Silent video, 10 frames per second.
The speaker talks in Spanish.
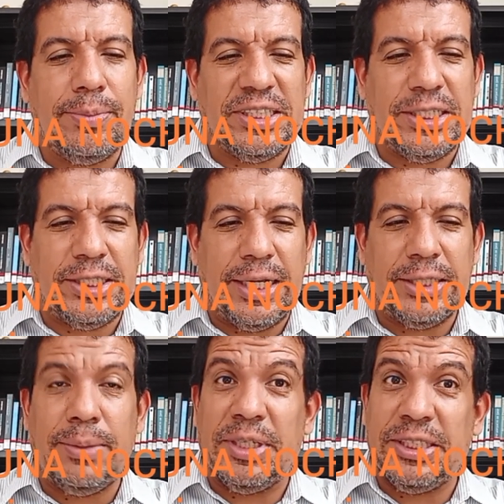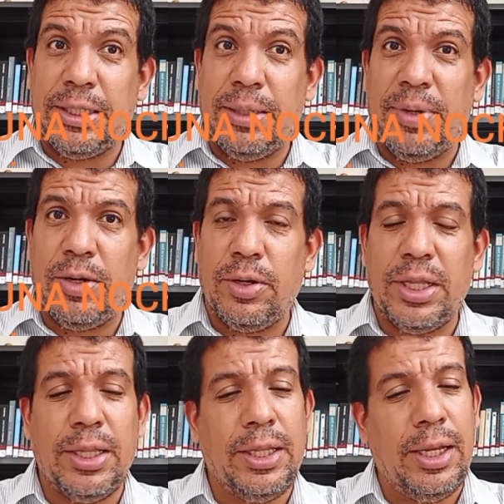sexagésima séptima
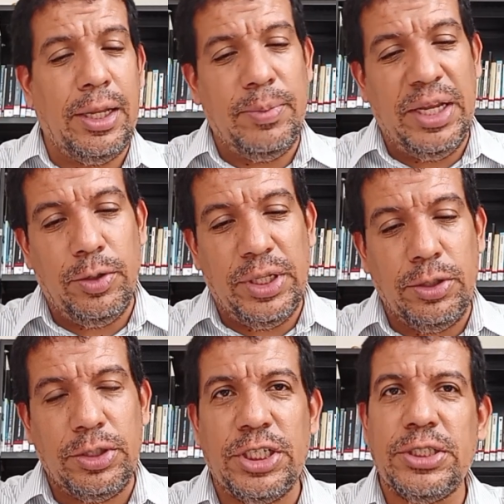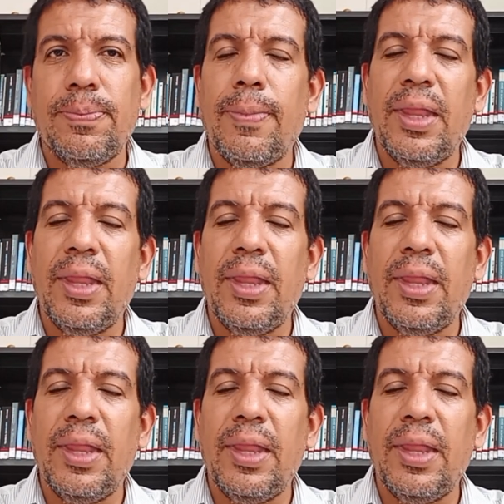jornada de las mil y una noches.